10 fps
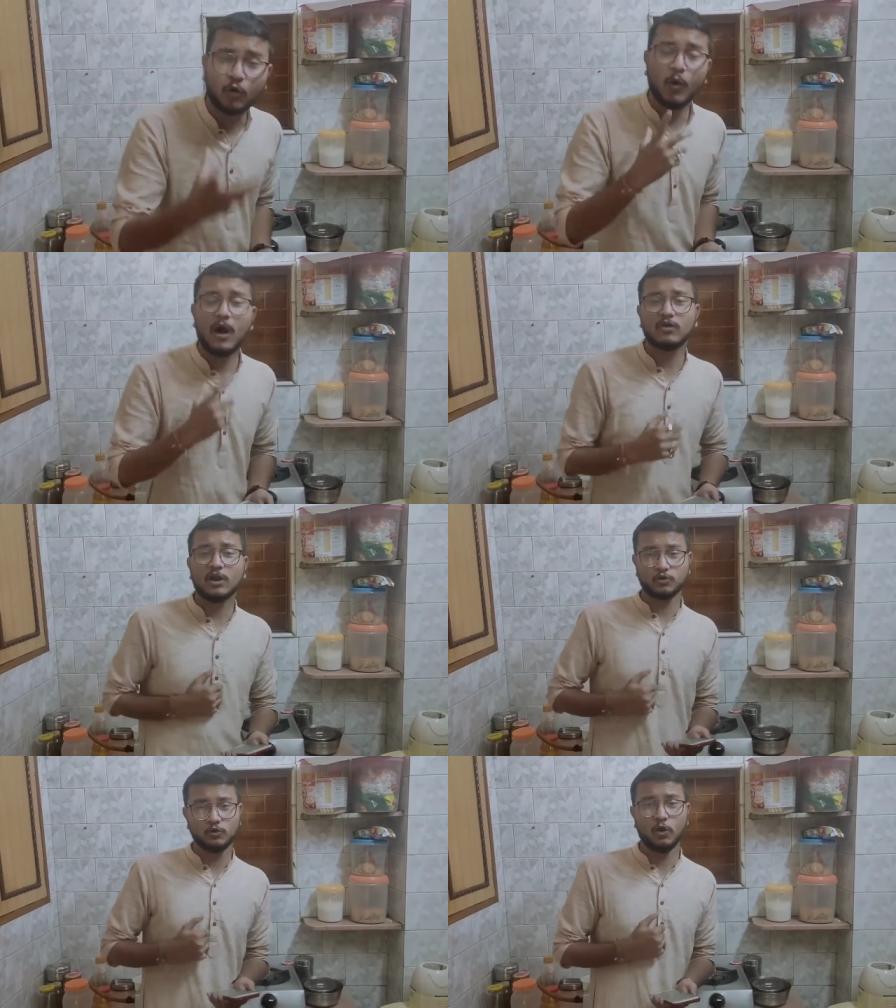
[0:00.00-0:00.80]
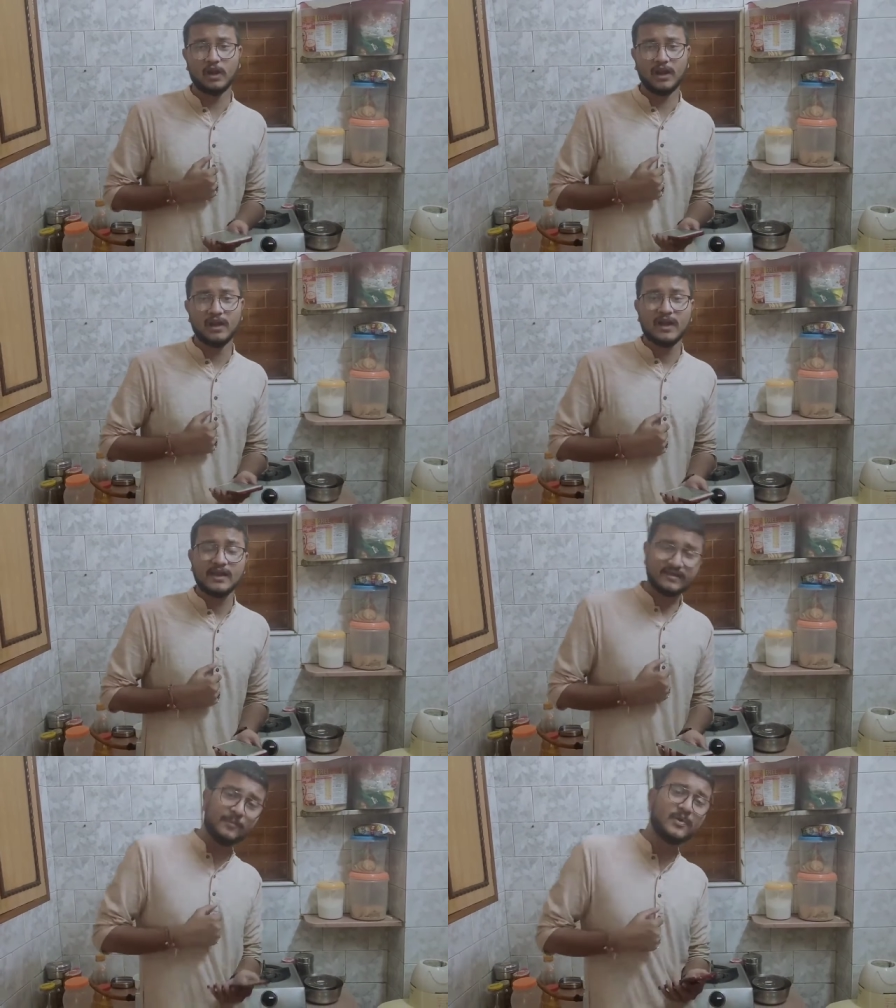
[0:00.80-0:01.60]
ধোঁয়া ওঠা শুরু হলে
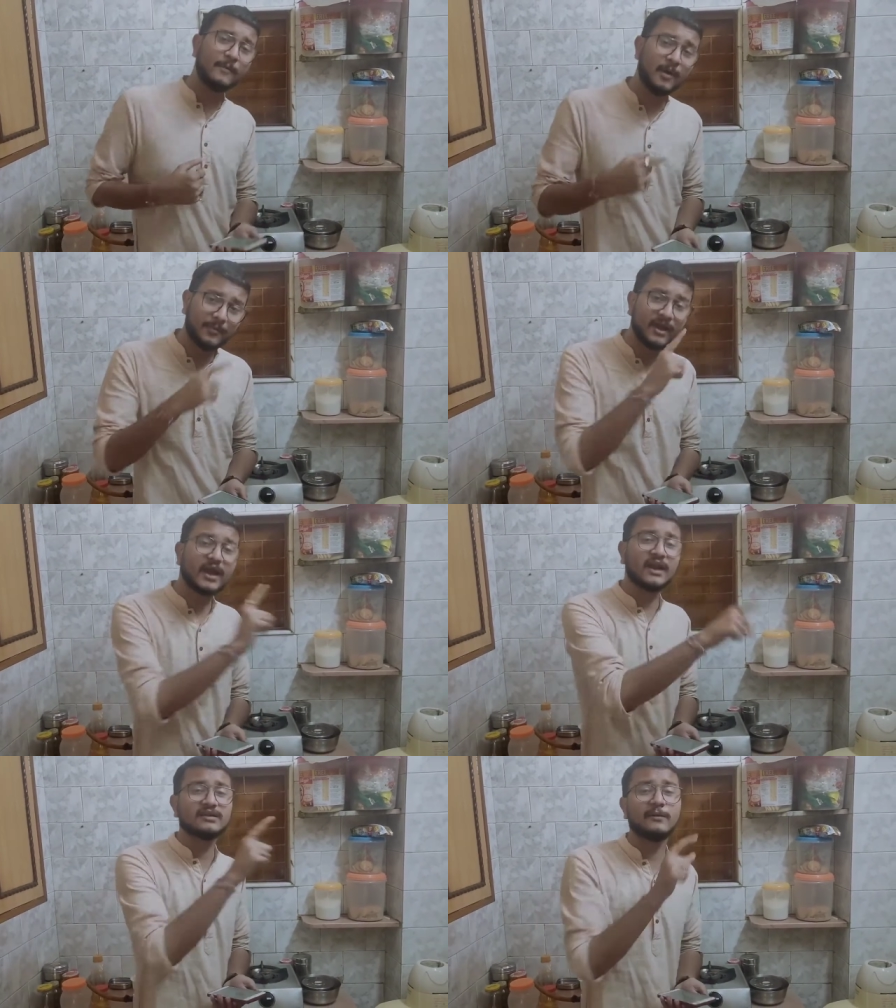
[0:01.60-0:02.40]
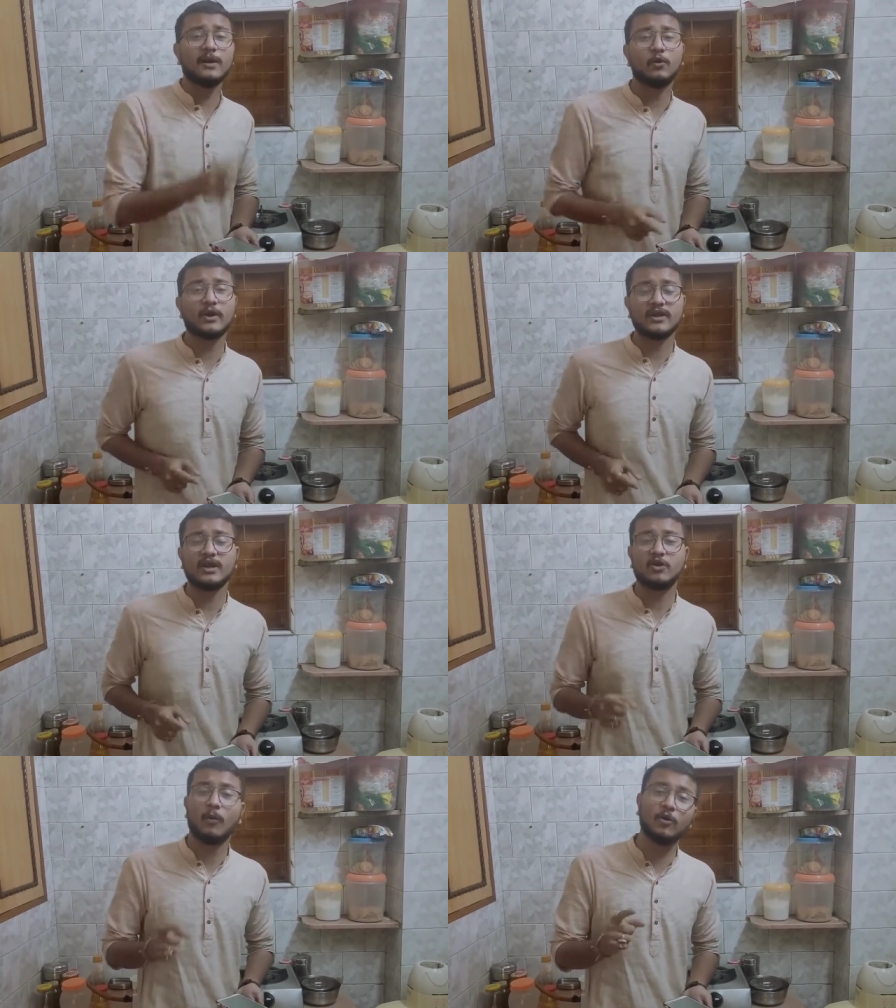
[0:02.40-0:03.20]
সিপিএম এর ব্রিগেডে যাওয়া
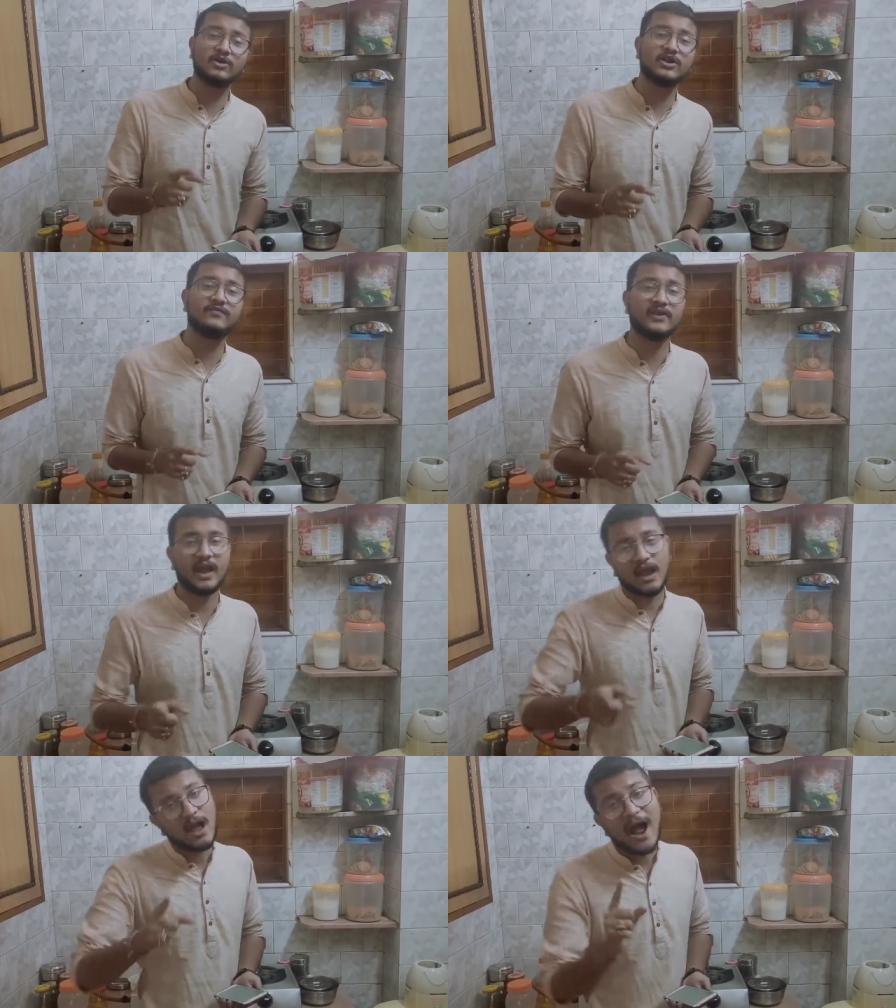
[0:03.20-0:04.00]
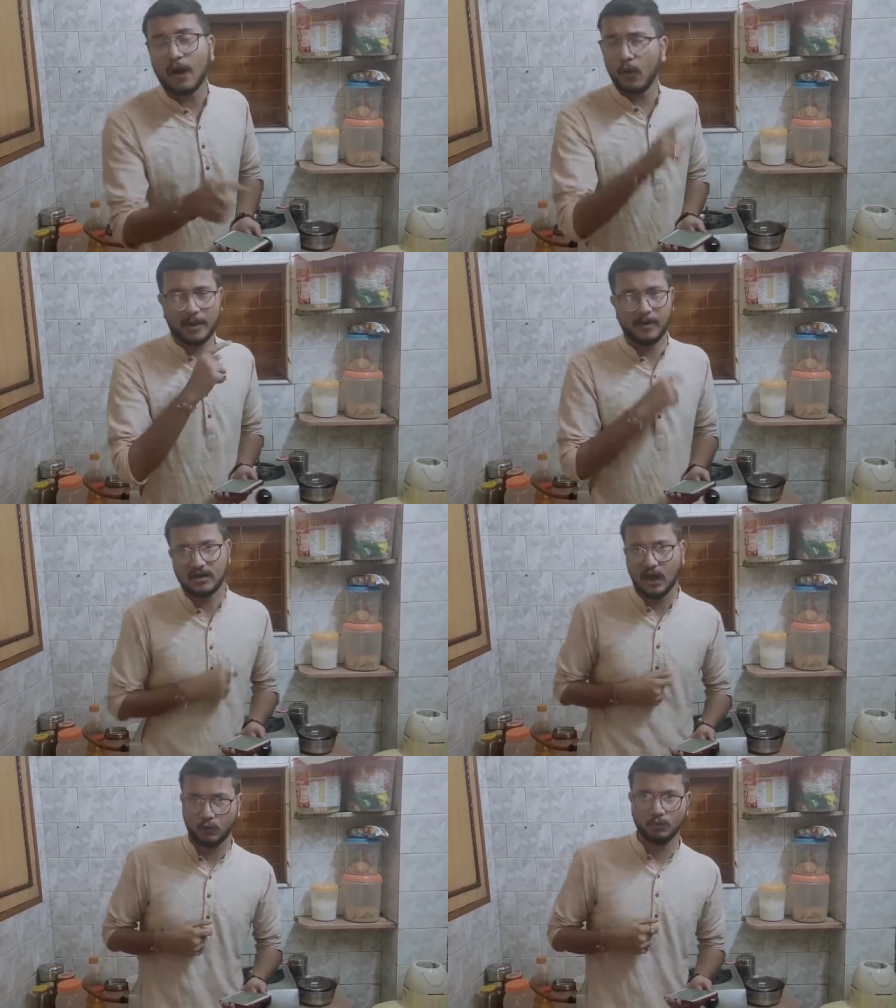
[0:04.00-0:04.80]
লোকেদের ডবল শিফটে আরো একবার
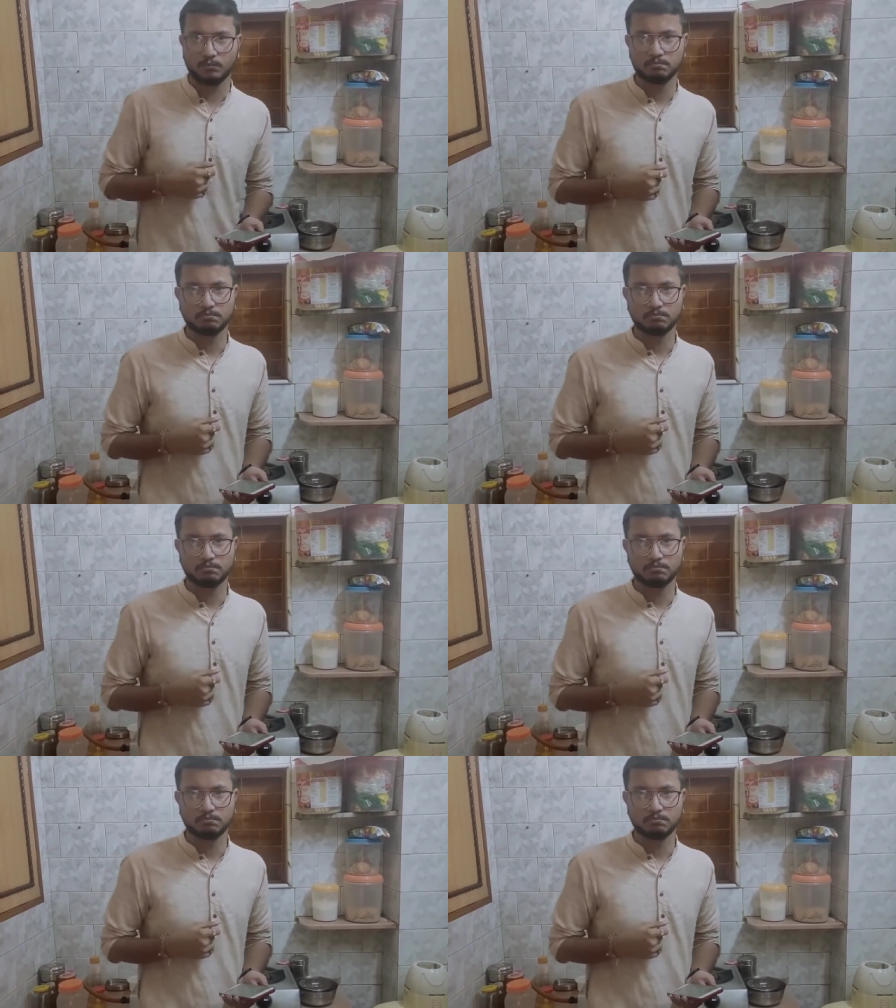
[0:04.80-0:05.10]
ডাকুন